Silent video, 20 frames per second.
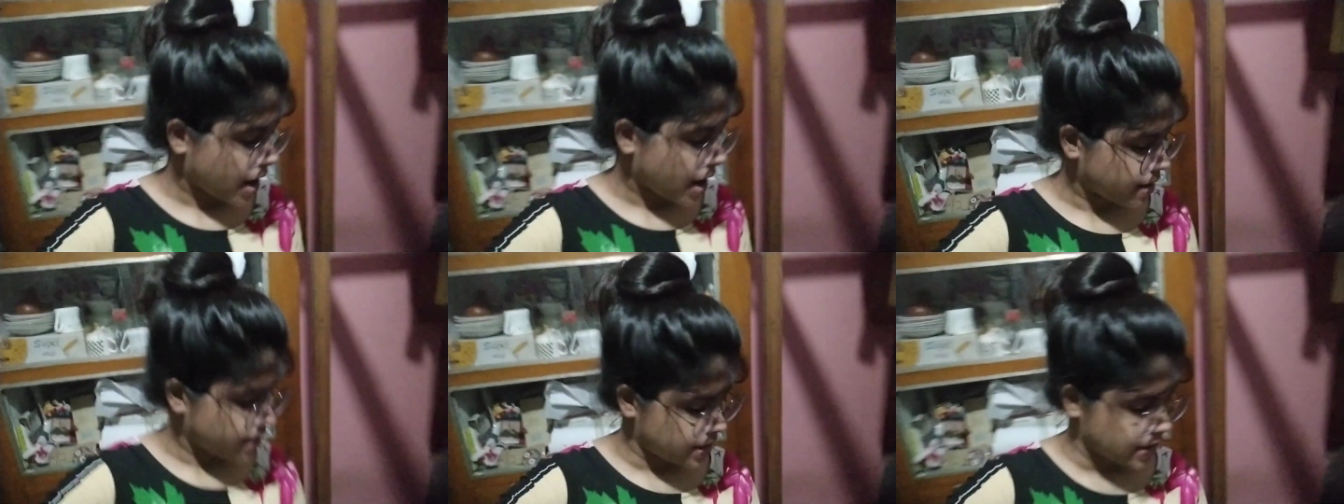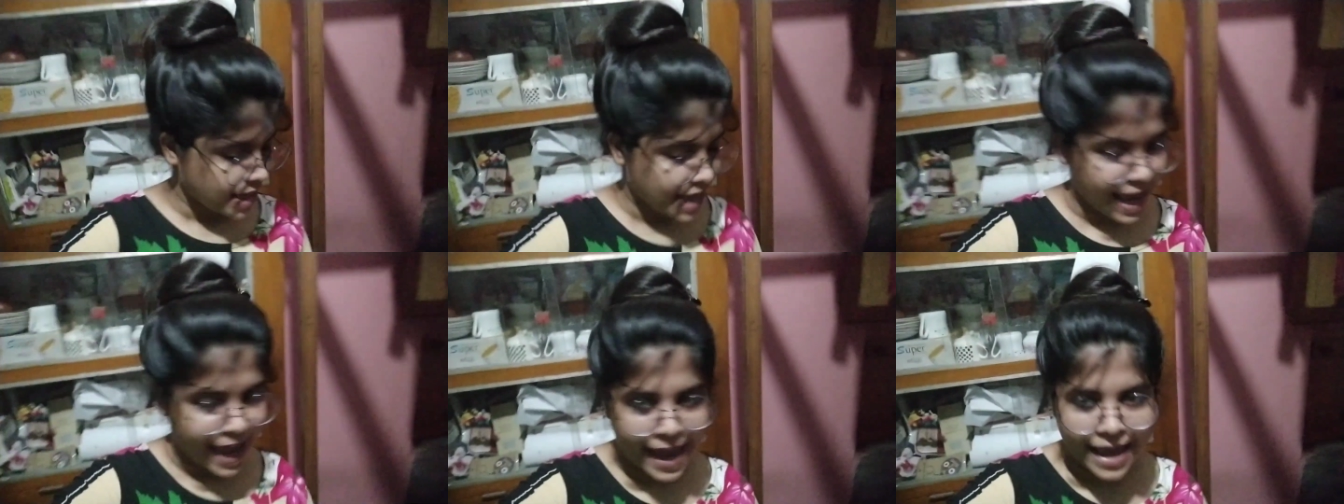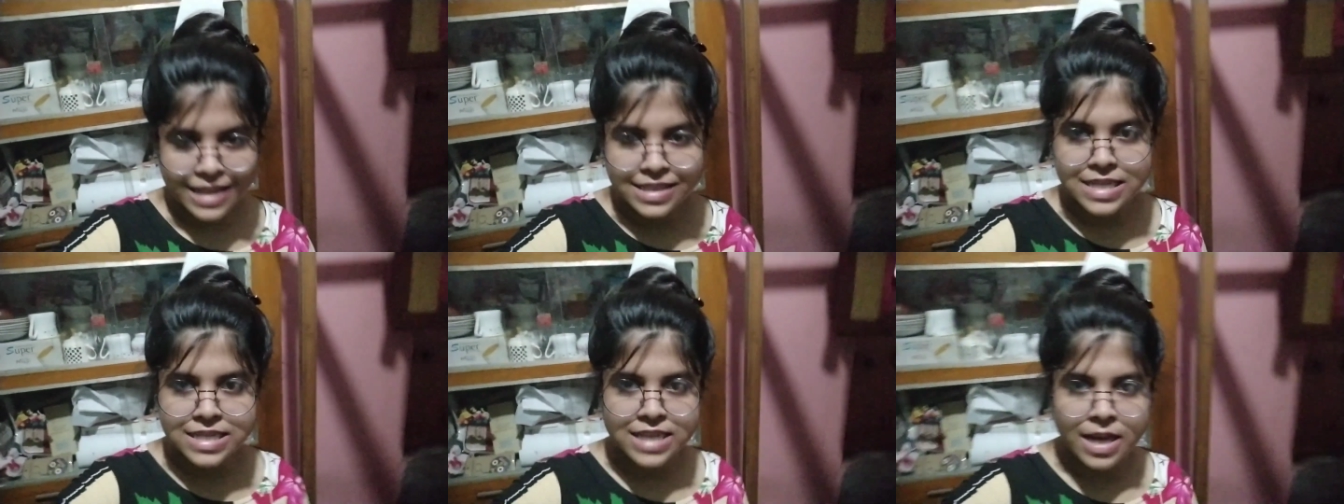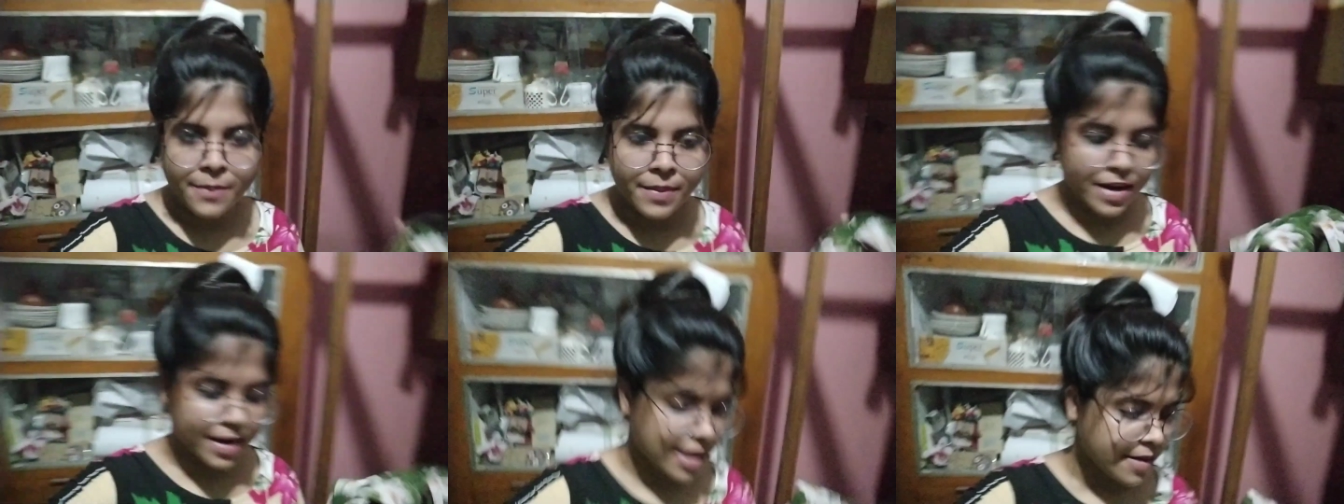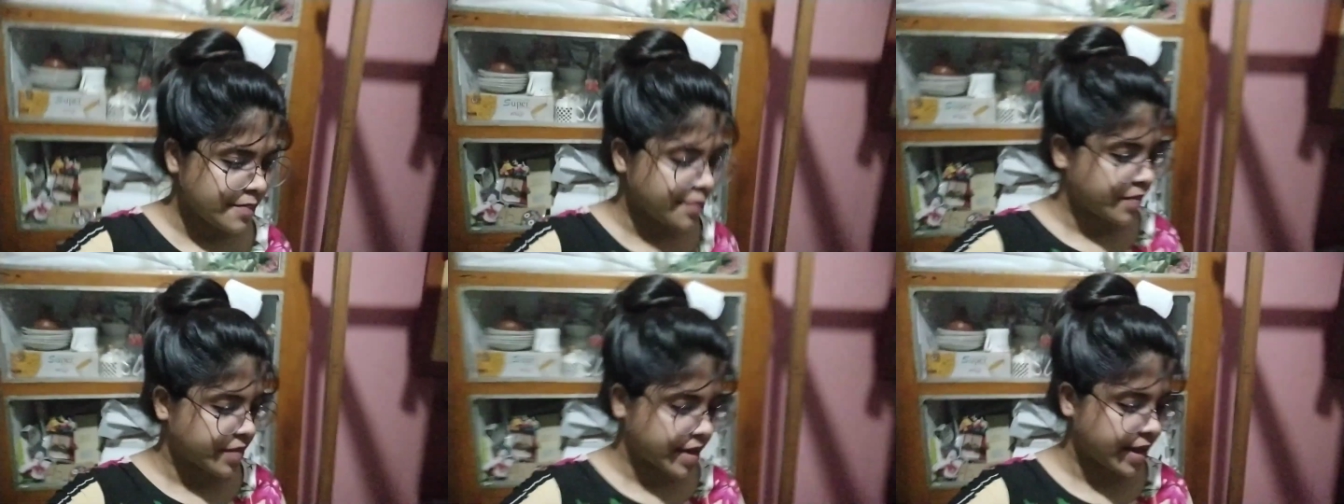আর এই যে
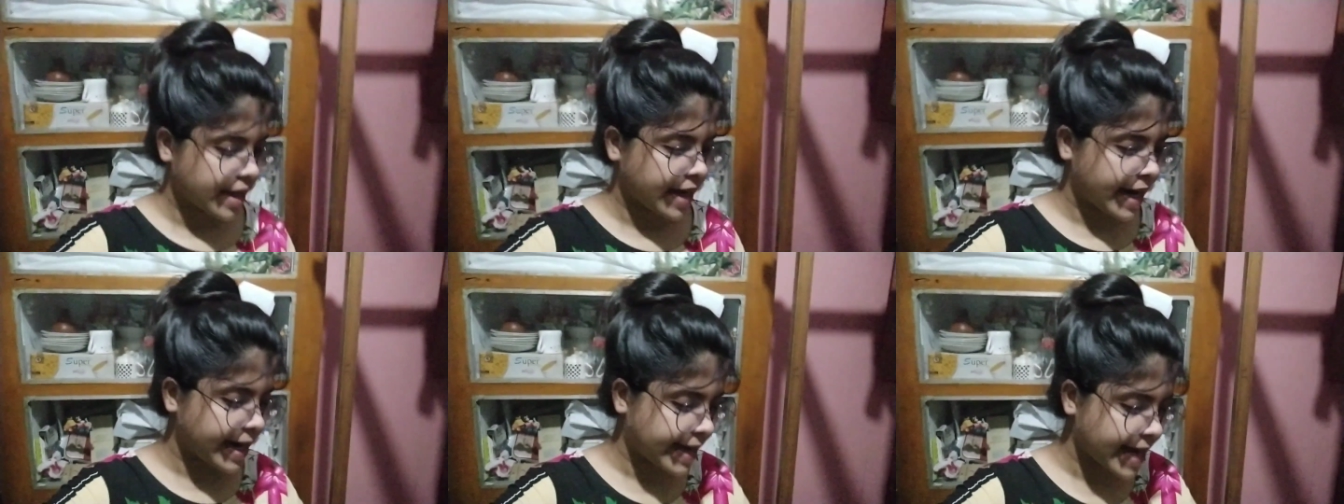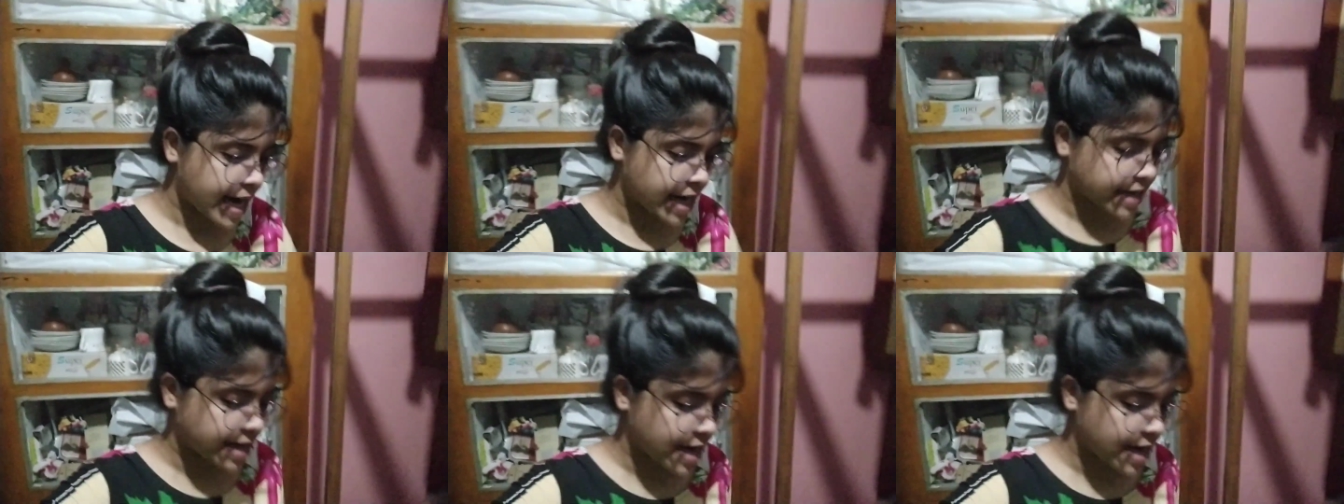জামাটা এটা